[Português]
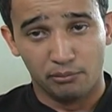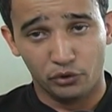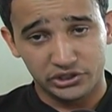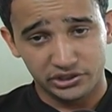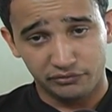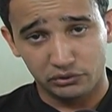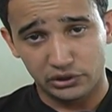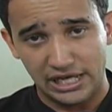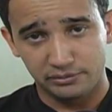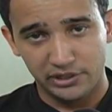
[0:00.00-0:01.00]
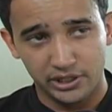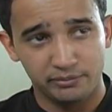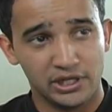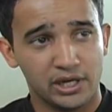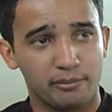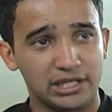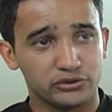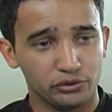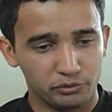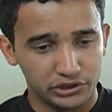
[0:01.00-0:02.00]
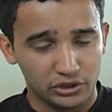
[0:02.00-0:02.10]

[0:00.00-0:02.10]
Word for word: muita dificuldade mesmo, mas todo mundo